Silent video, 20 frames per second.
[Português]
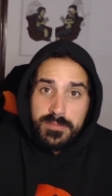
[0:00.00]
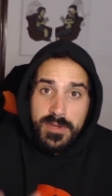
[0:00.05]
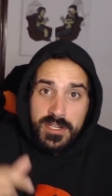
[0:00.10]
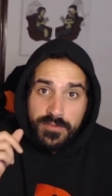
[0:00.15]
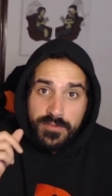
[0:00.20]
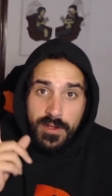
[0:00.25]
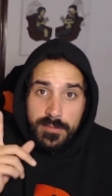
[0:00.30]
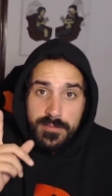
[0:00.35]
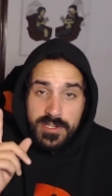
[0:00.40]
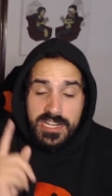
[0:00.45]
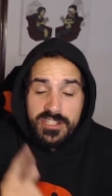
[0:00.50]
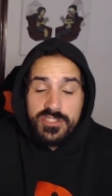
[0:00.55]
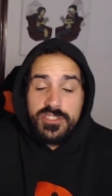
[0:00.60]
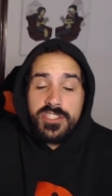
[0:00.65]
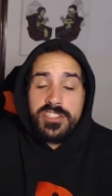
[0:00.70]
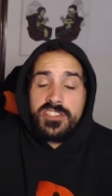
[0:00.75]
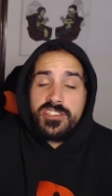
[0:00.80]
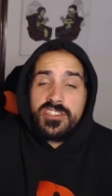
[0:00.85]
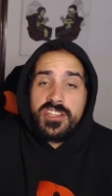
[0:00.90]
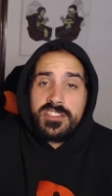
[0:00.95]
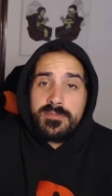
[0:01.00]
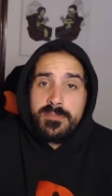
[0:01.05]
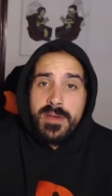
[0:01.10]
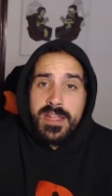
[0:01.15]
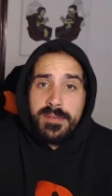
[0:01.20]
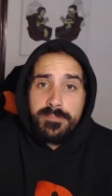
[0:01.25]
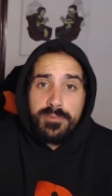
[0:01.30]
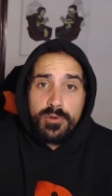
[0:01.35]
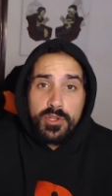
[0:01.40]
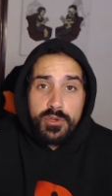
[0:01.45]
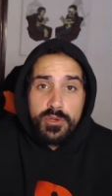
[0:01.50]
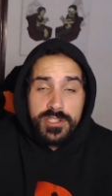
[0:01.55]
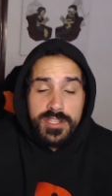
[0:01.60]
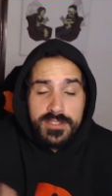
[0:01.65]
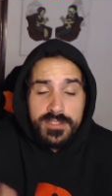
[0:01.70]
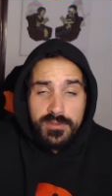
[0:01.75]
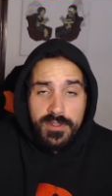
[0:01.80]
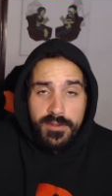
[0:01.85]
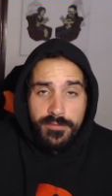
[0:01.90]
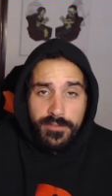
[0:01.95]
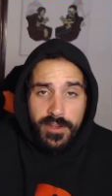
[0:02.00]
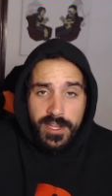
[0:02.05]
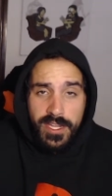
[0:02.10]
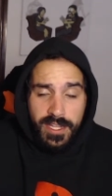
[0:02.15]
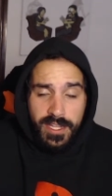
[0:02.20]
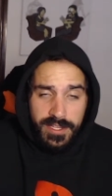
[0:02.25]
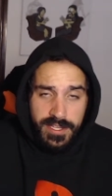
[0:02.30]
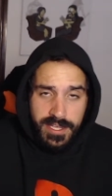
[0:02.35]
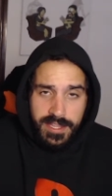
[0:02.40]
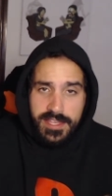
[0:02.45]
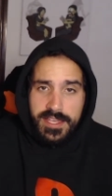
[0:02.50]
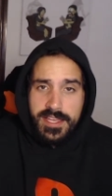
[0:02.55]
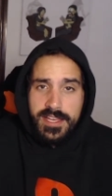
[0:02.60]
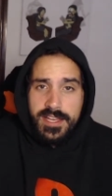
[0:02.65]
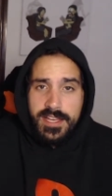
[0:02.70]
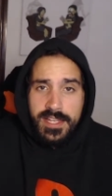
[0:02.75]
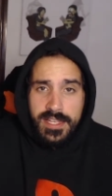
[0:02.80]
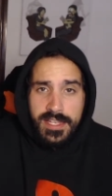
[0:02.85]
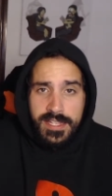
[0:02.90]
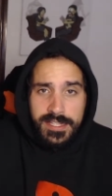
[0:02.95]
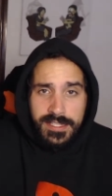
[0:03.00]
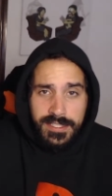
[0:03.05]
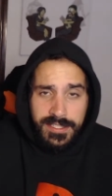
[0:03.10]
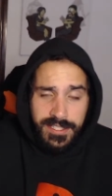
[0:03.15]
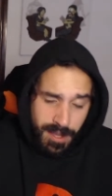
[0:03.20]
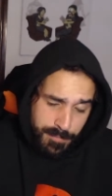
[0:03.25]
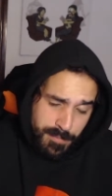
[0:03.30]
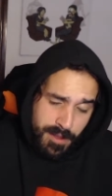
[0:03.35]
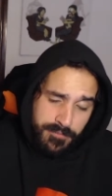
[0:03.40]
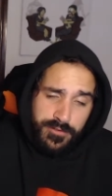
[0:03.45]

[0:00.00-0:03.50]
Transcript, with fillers: Mas vamos às notícias da semana, porque hoje é segunda-feira e é dia DMF